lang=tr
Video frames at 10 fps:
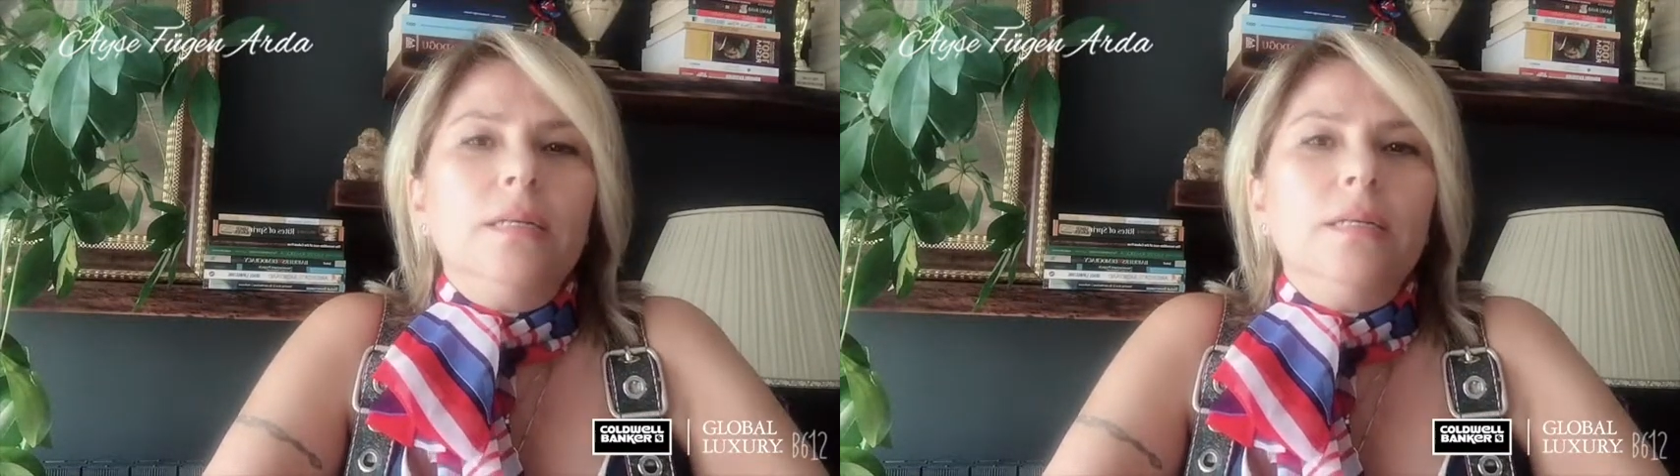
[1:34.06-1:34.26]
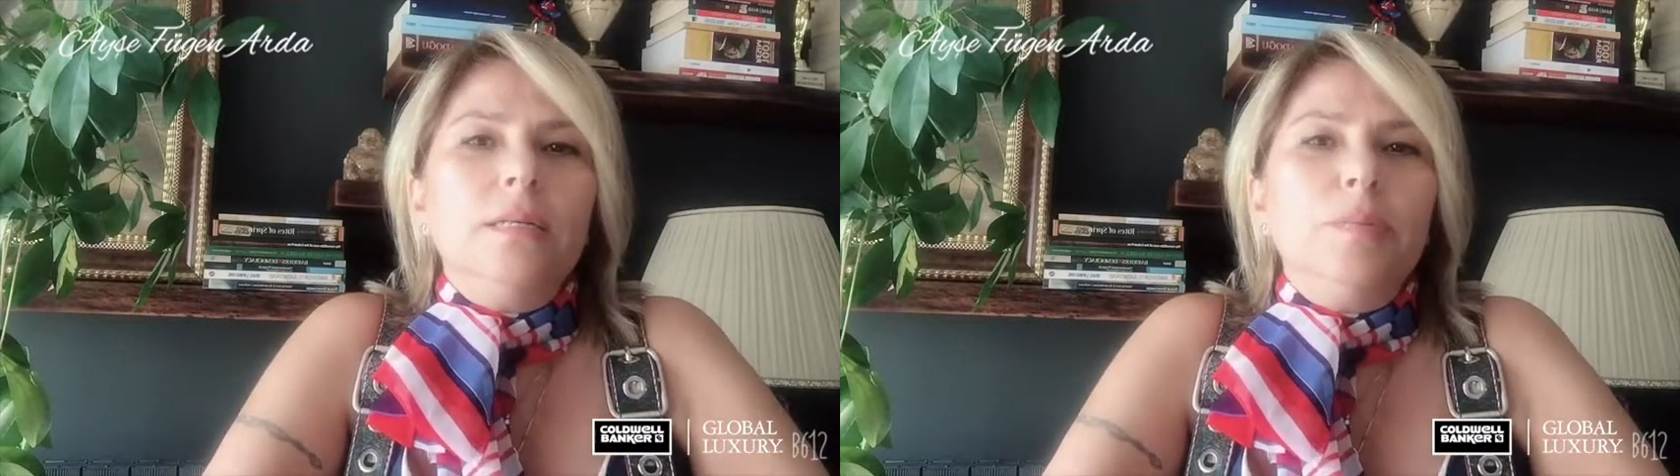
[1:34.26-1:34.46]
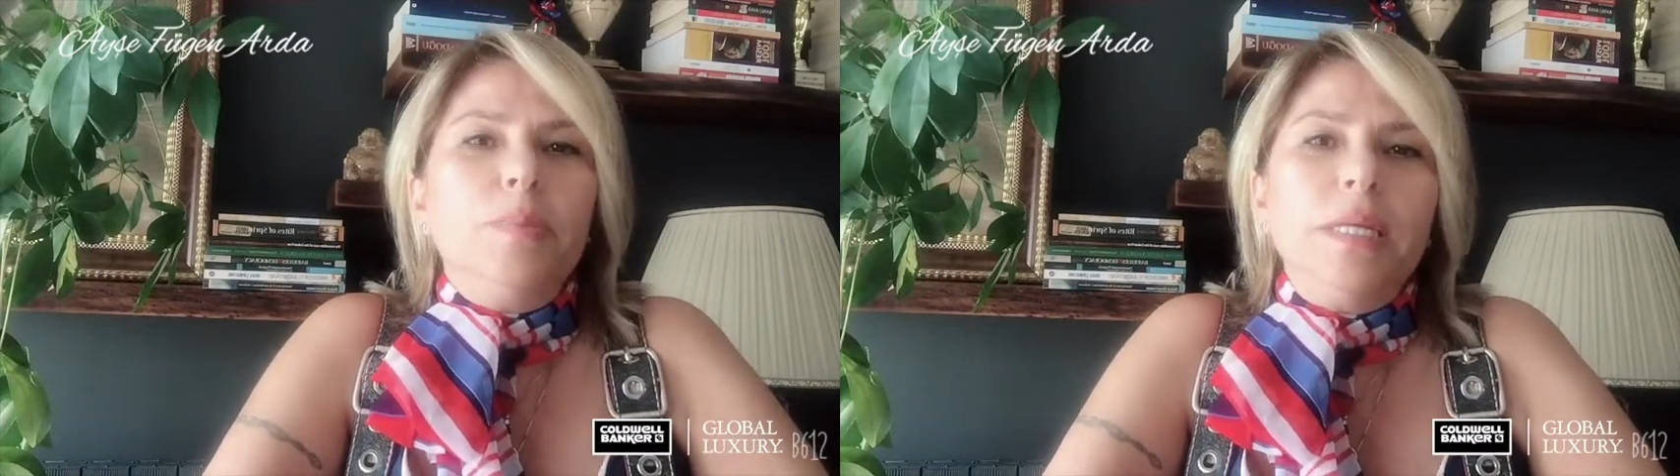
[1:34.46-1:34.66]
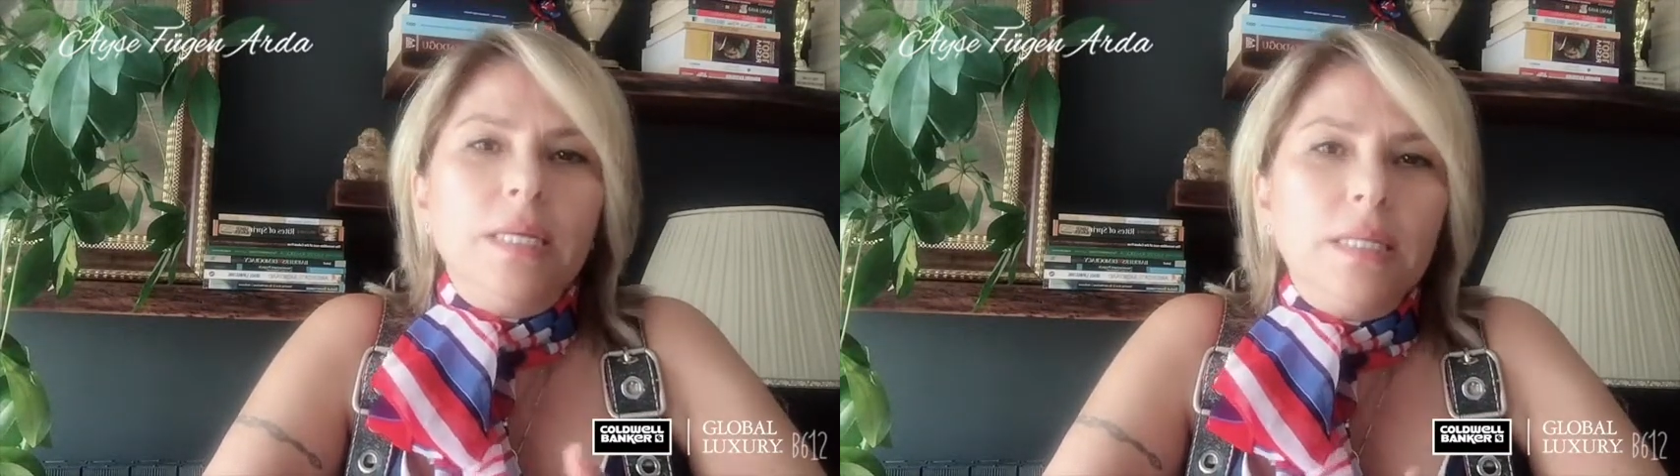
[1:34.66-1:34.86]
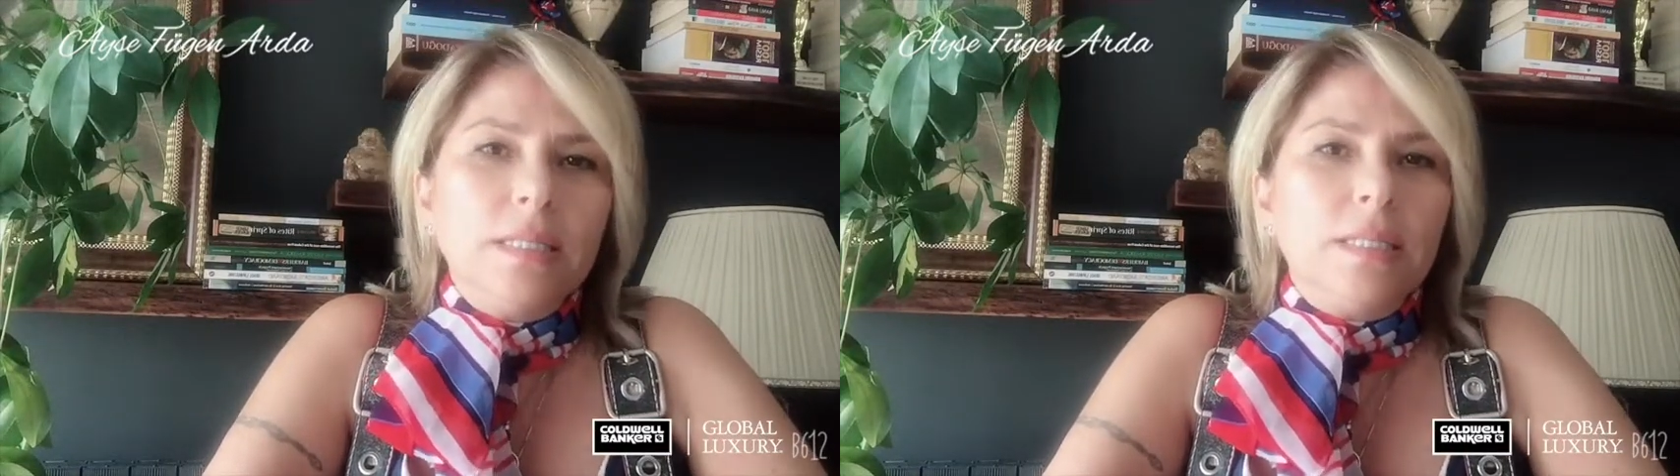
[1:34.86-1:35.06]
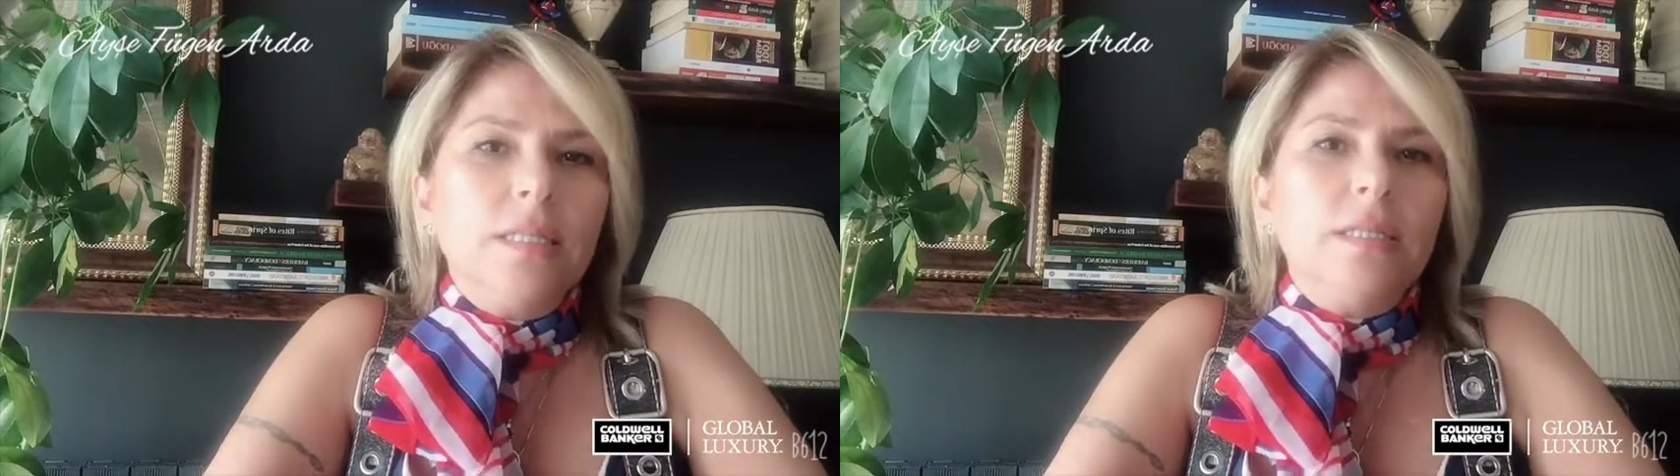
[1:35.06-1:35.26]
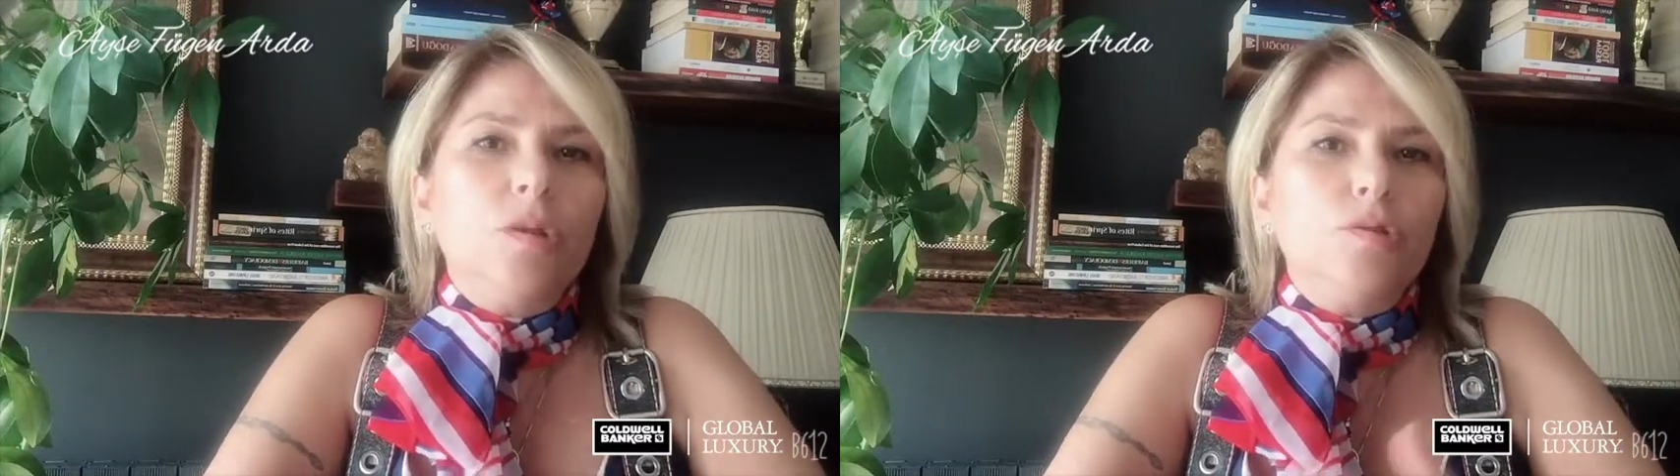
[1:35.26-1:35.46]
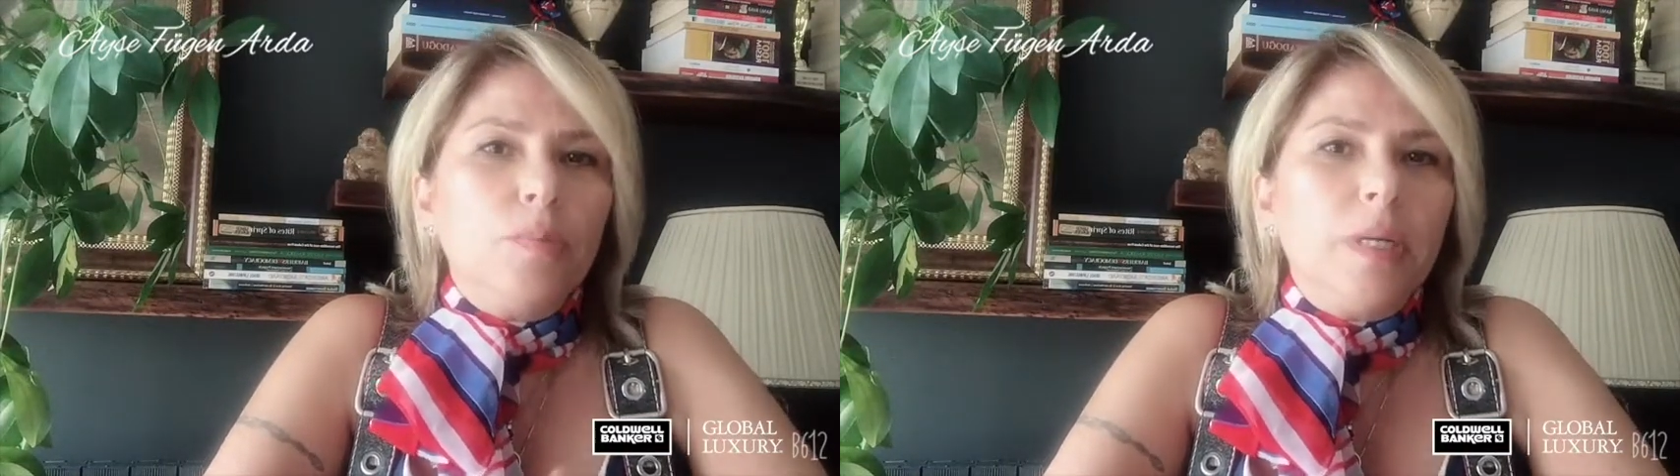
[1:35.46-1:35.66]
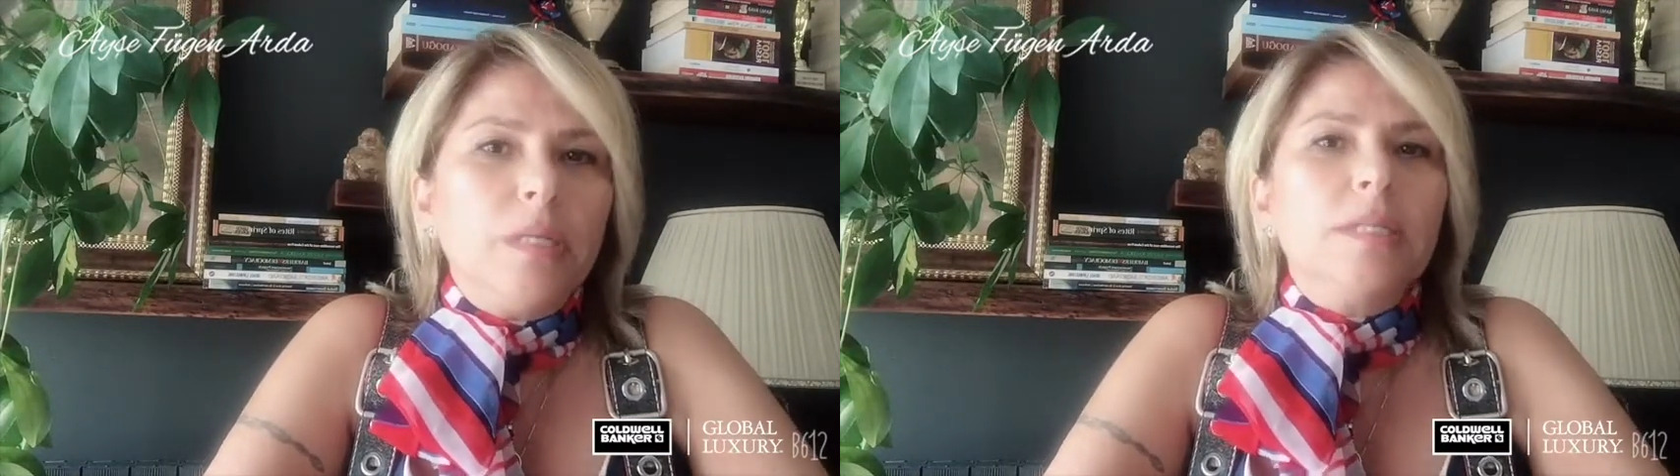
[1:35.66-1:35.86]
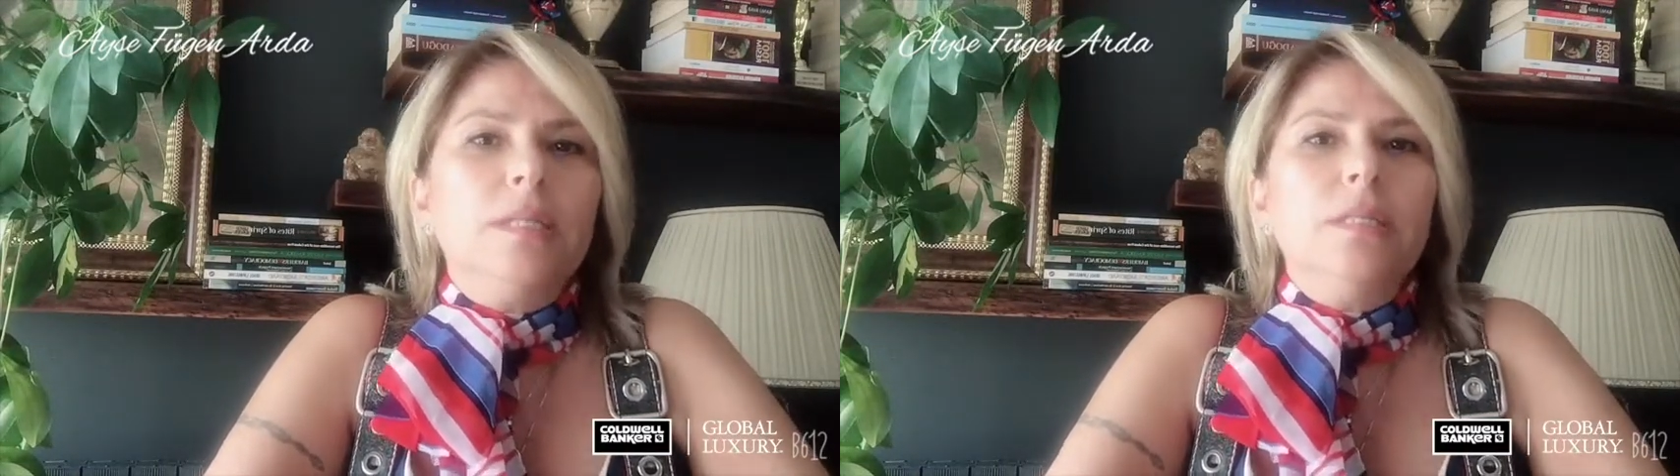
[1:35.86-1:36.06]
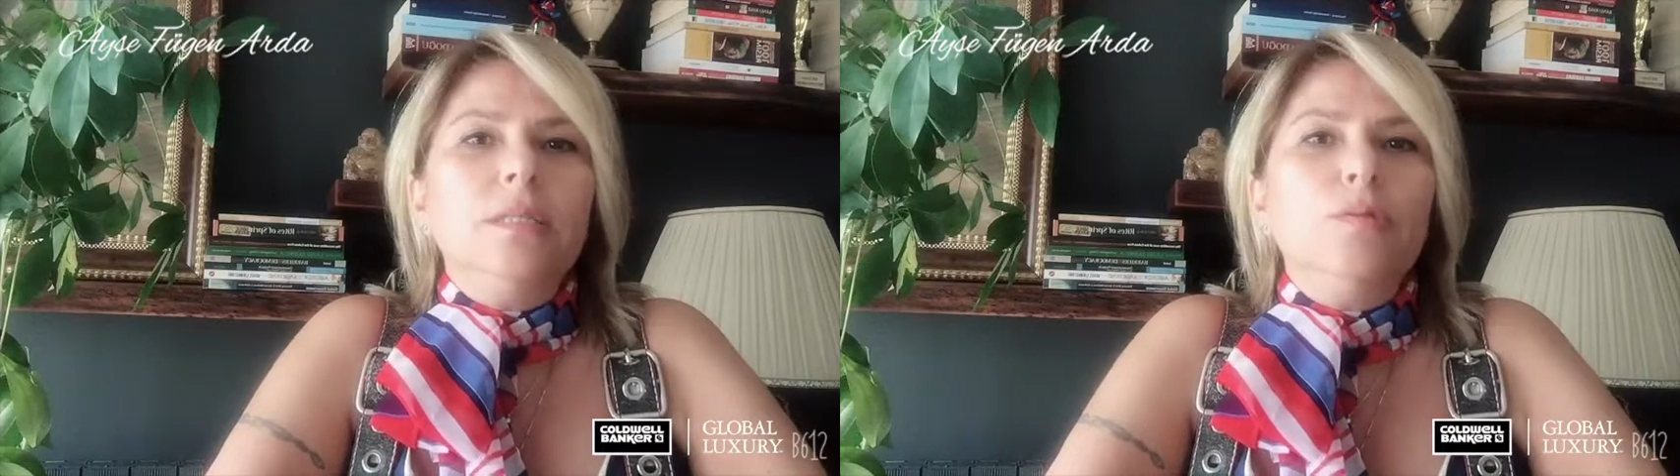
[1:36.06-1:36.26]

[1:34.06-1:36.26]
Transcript: e, bilginizdir, tecrübenizdir,